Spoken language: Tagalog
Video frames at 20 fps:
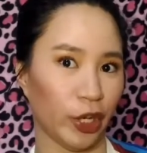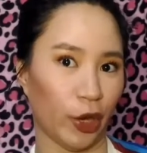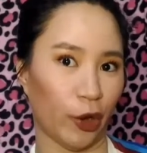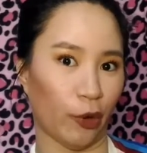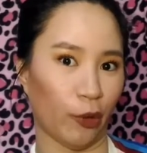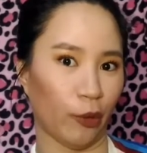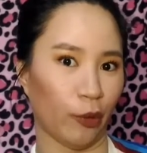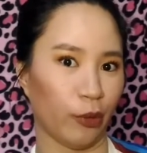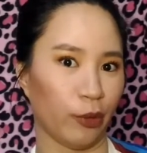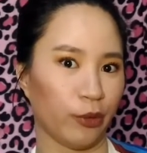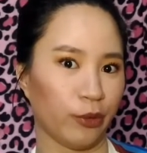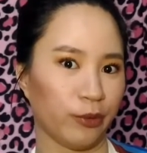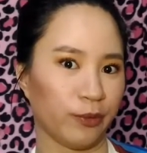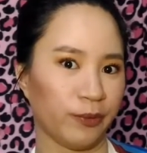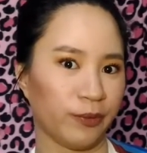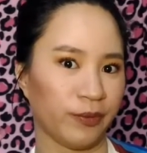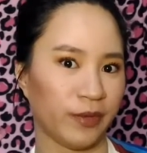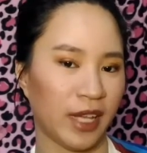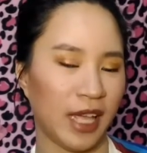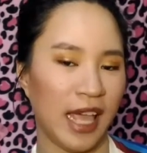know,
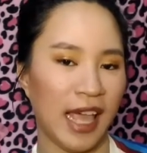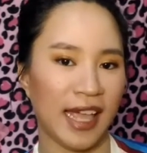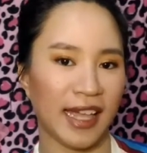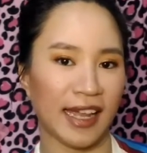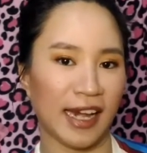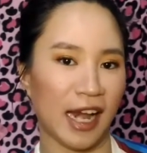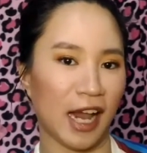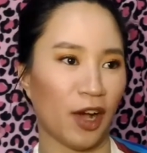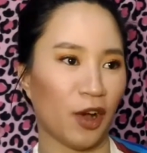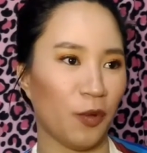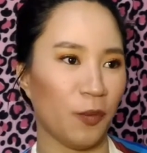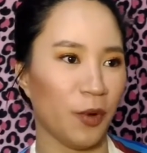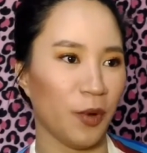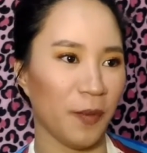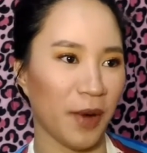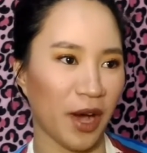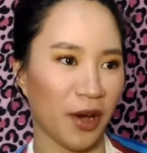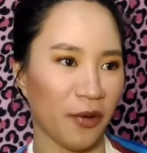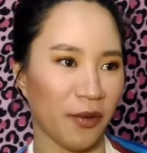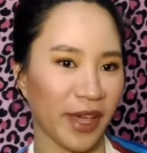kailangan ko
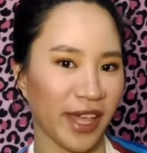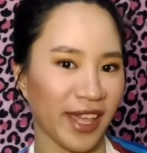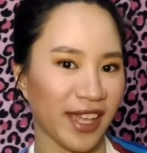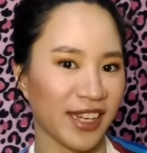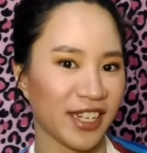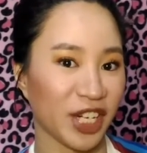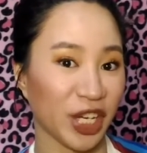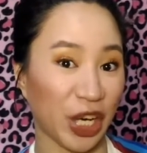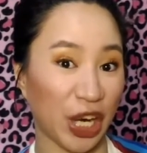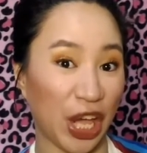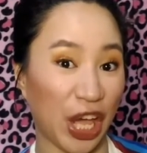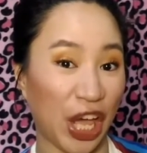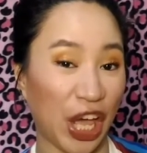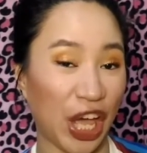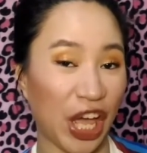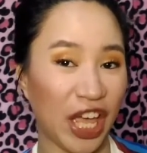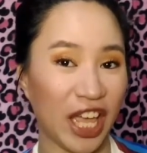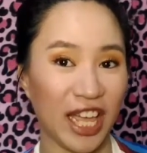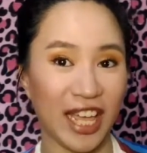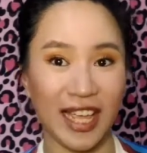bumawi.
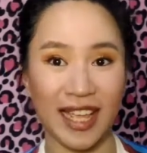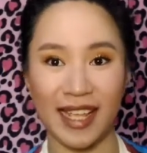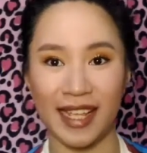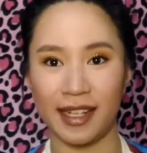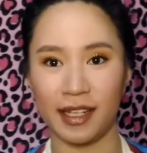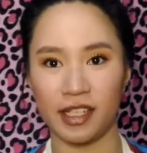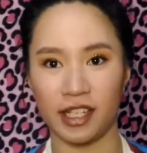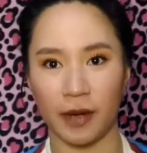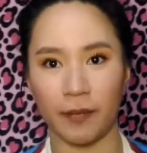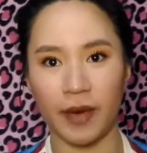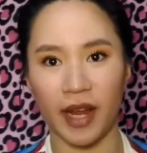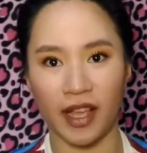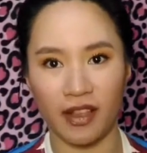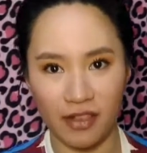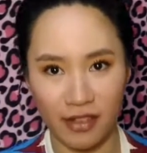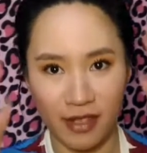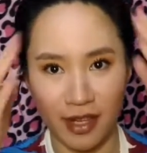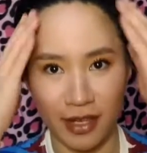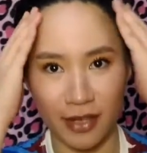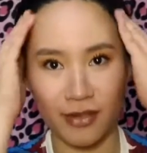Charot! Siyempre,
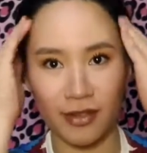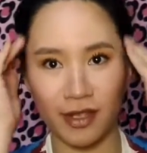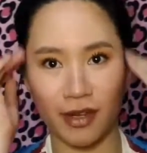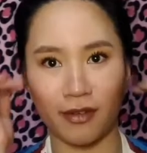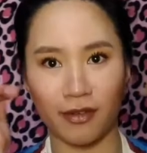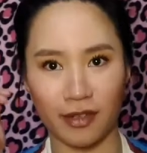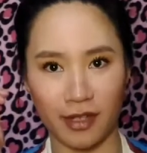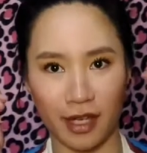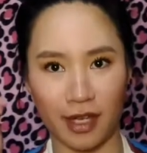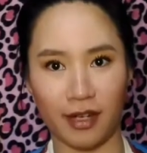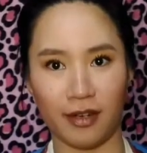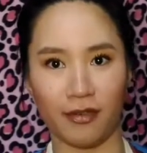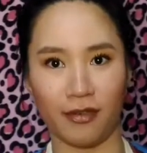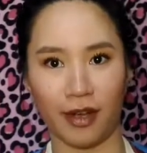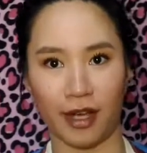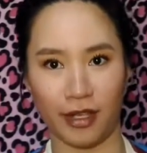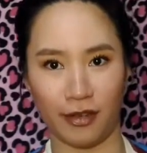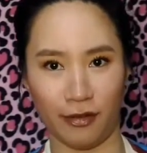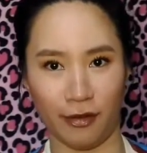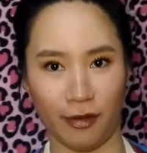ayos na ayos ako sa inyo
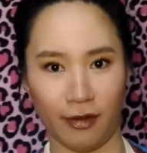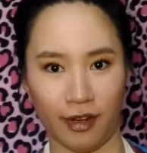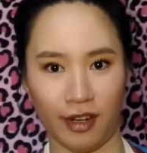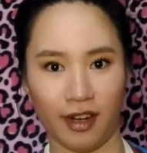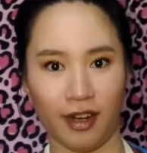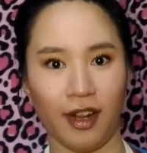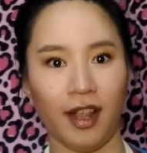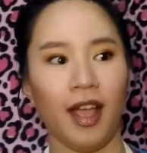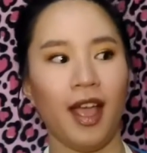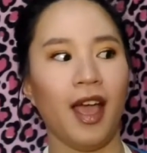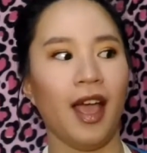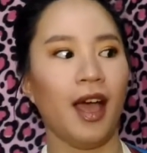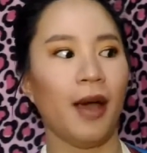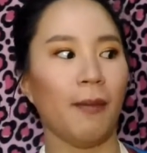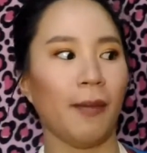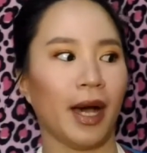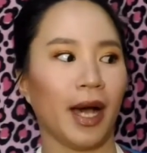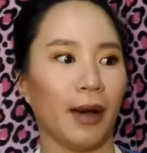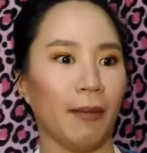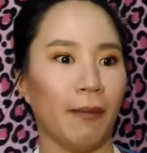ngayon,
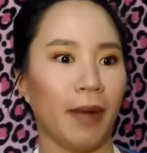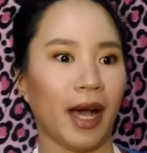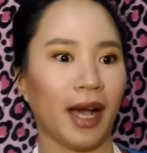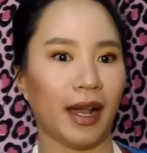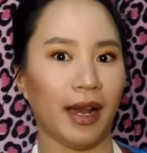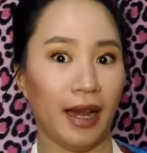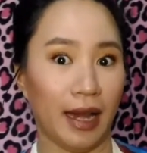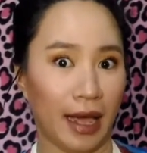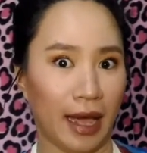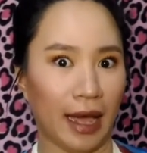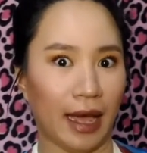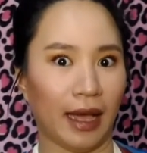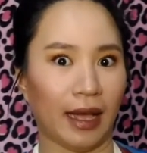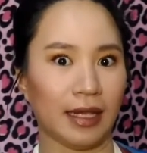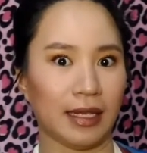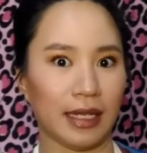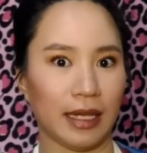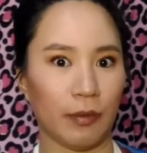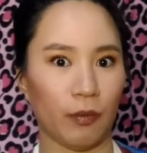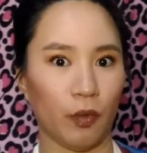mga bakala.
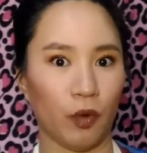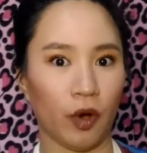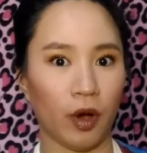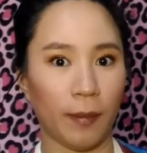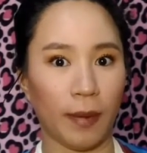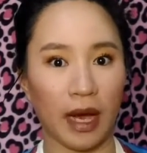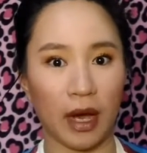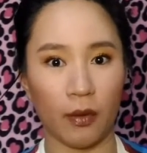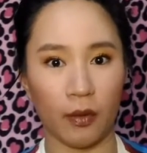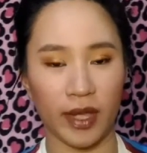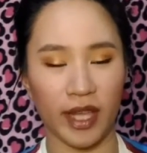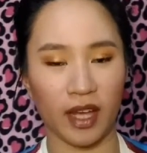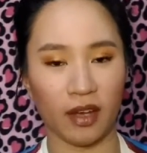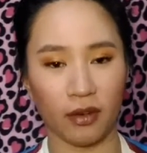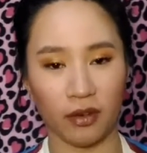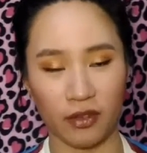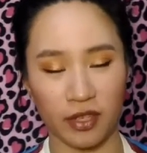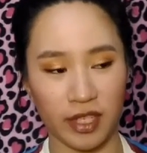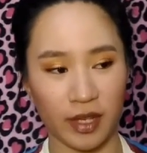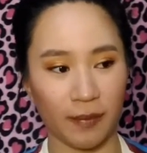Kasi bumabawi
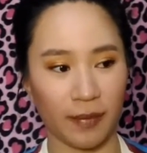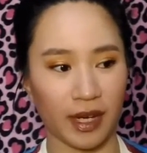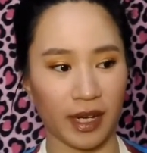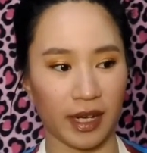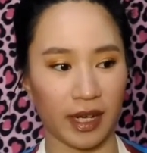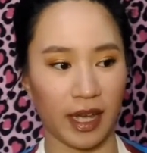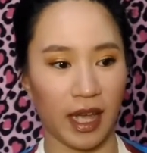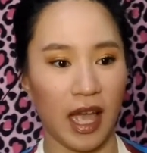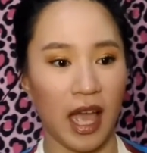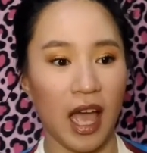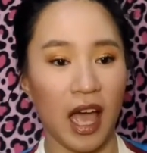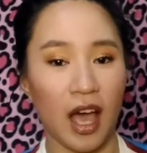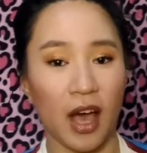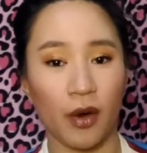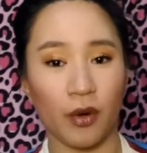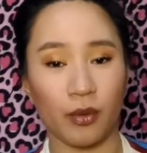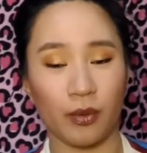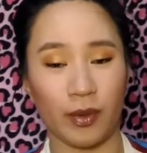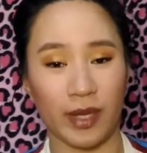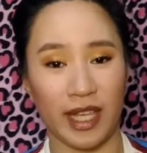ako sa mga
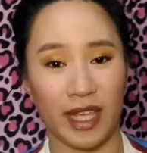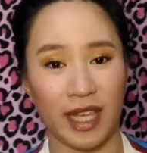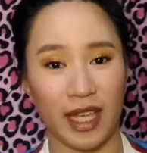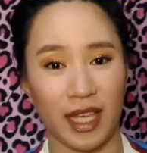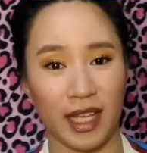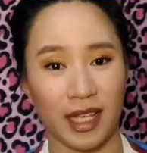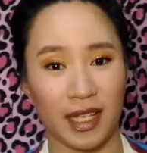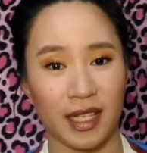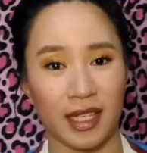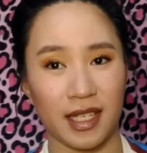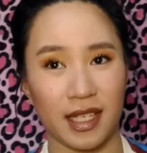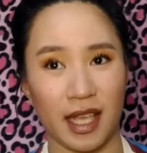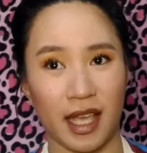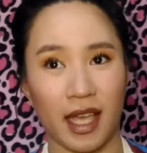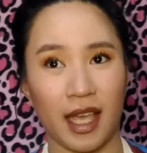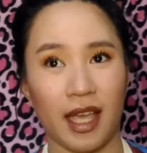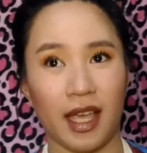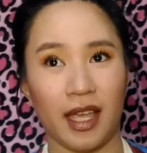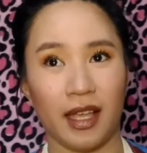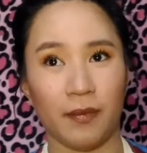weeks
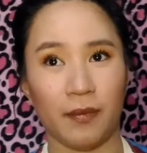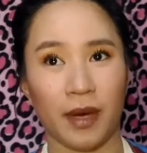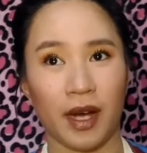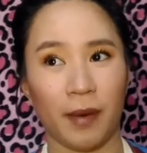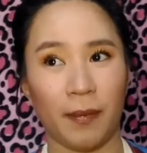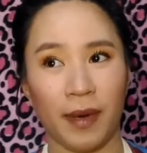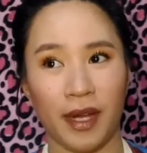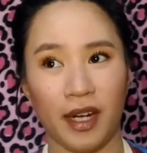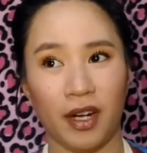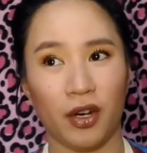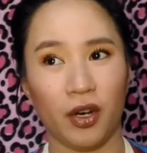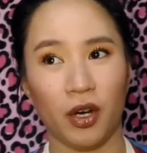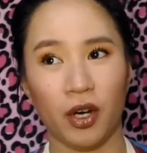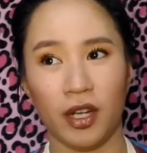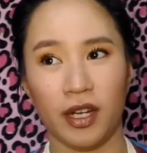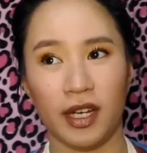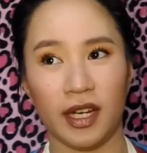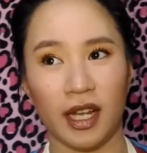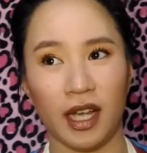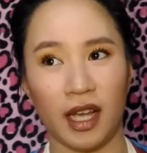and mga
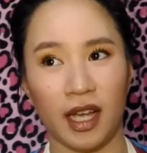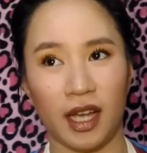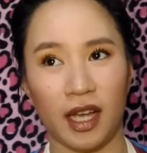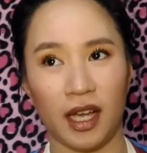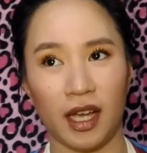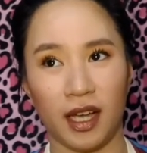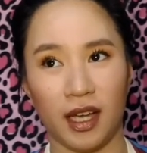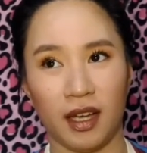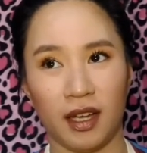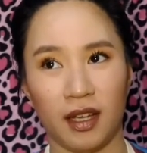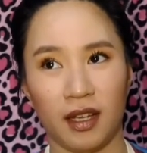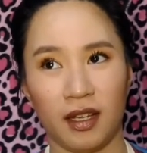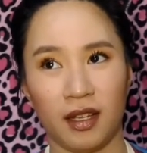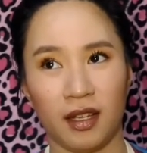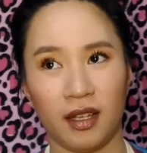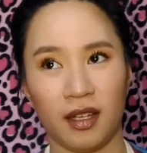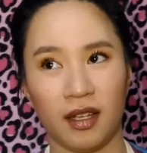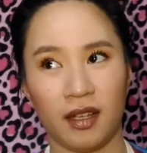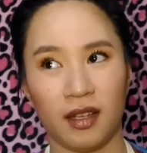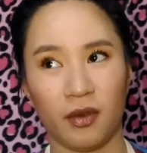panahon na
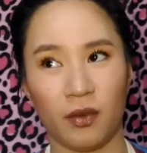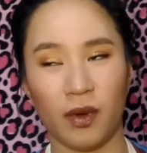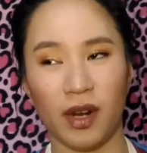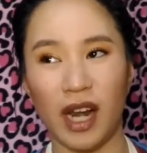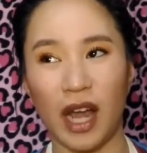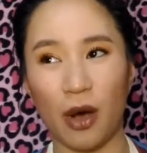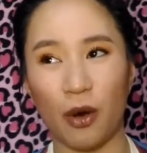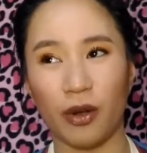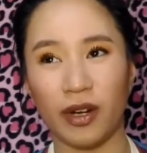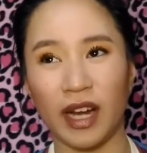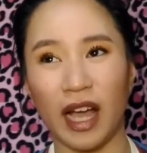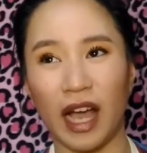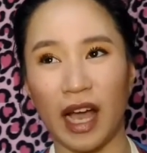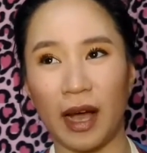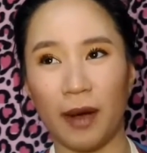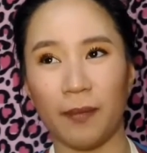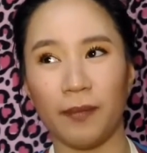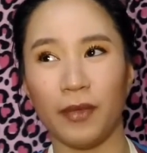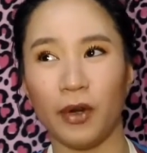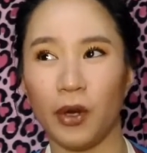wala akong
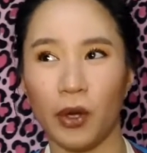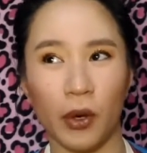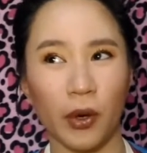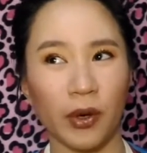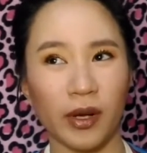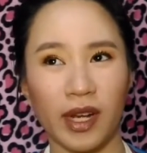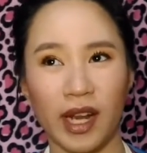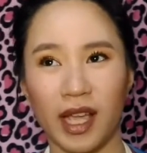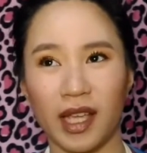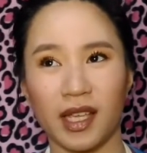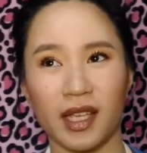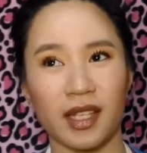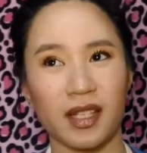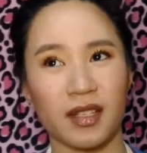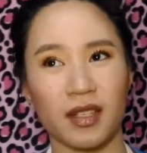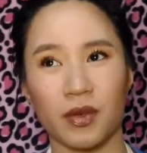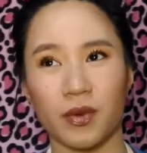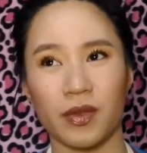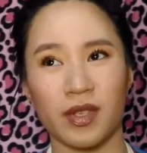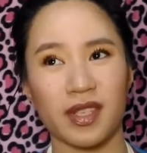na-upload. Like, it's
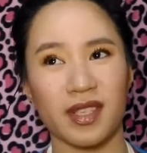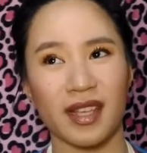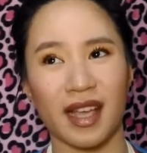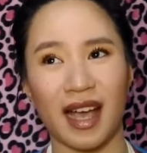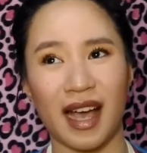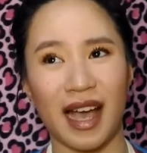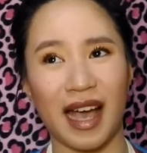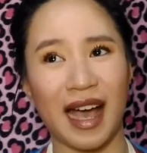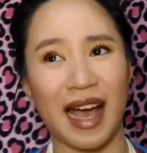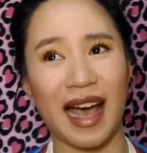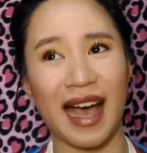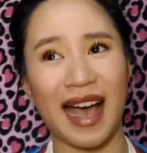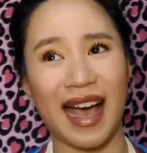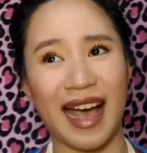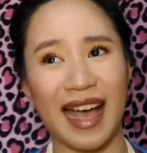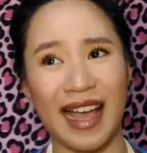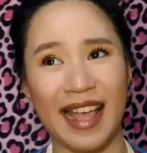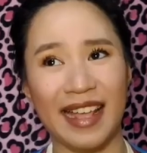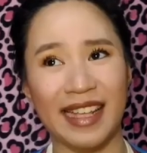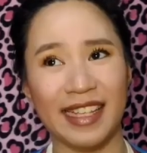so
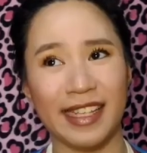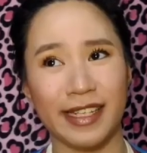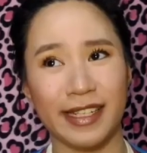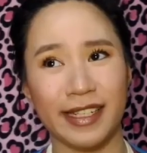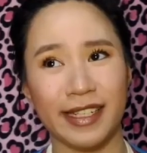sad.